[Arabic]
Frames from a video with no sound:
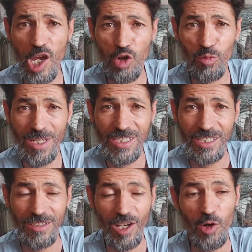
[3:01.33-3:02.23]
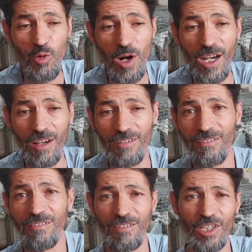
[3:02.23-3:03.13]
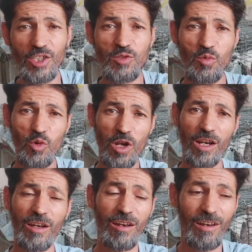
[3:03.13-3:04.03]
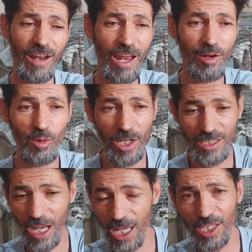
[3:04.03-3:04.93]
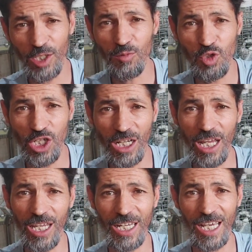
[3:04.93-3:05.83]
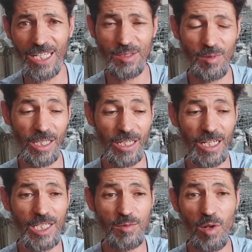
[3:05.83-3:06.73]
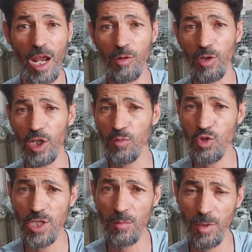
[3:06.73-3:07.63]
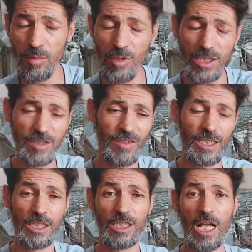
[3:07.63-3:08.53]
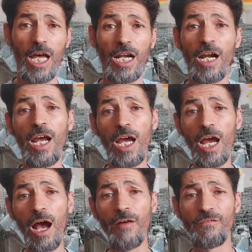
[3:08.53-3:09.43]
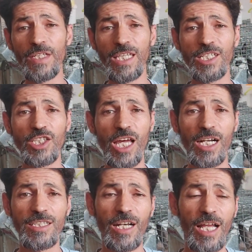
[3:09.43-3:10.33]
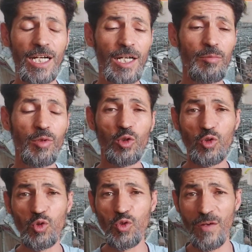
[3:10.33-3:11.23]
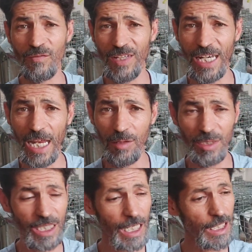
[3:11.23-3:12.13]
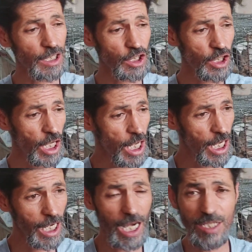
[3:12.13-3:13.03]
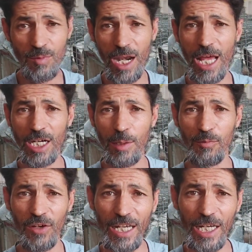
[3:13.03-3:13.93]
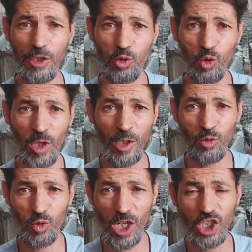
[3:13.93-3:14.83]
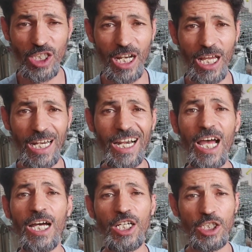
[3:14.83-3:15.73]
سهل وبسيط اولا نقسم الحل ولا تاع هذه المشكله الى قسمين القسم الاول المسبب هو ارتفاع درجه الحراره خفض درجه حراره الارنب خصوصا في الليل ما تخليش لازم الارنب في الليل تكون عنده درجه الحراره